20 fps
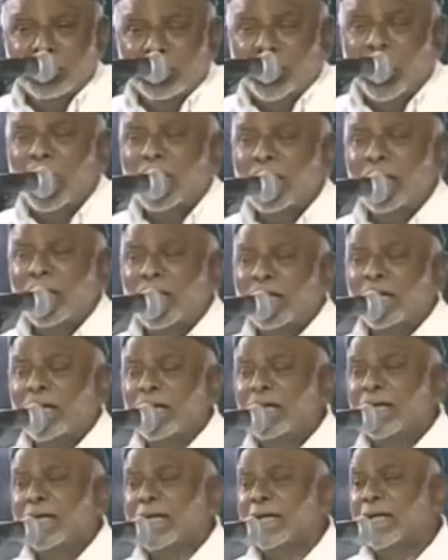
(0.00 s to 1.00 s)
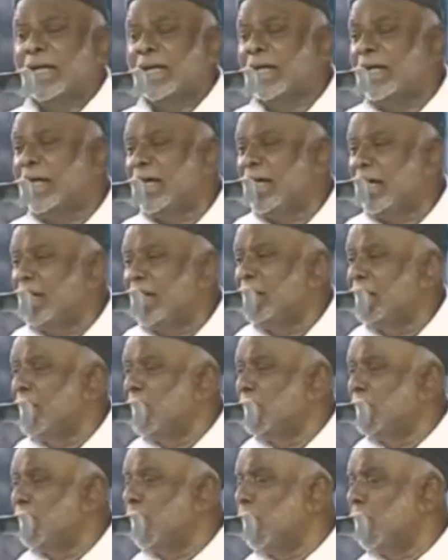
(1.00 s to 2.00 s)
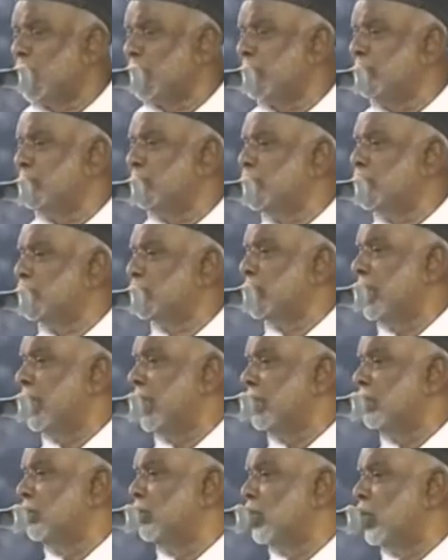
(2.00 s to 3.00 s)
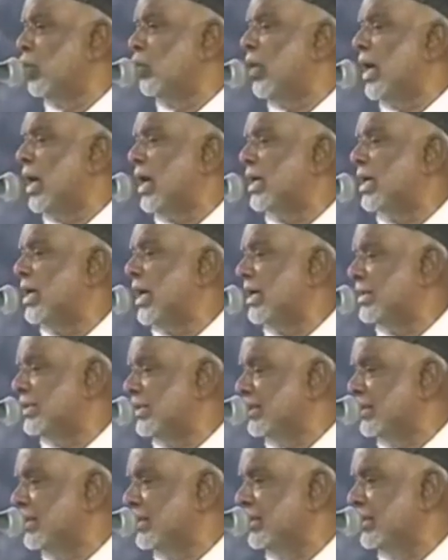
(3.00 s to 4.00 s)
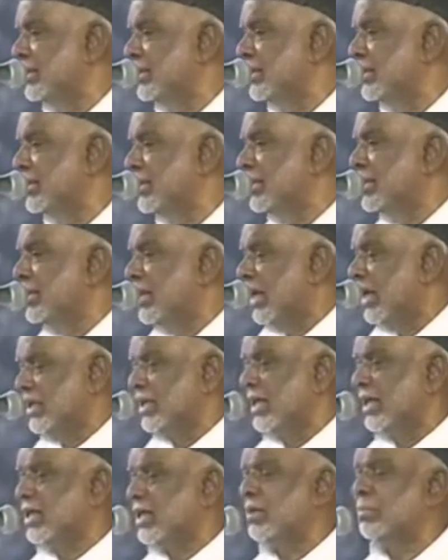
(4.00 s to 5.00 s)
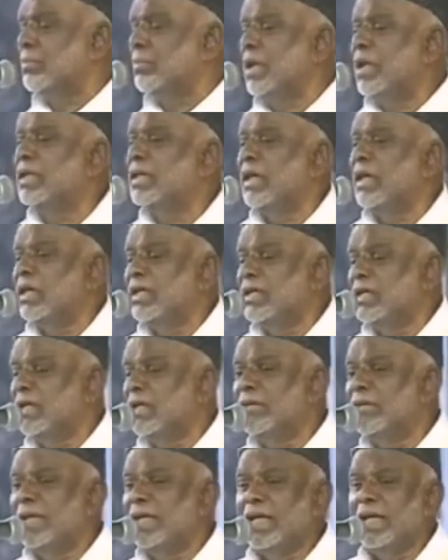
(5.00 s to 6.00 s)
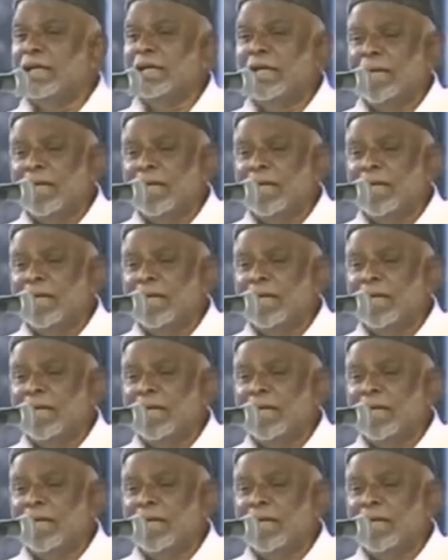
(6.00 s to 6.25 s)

மாநிலங்களுக்கிடையிலே போட்டி பூசலை உருவாக்காதது அதற்கு பேர் தான் டிவிடியன்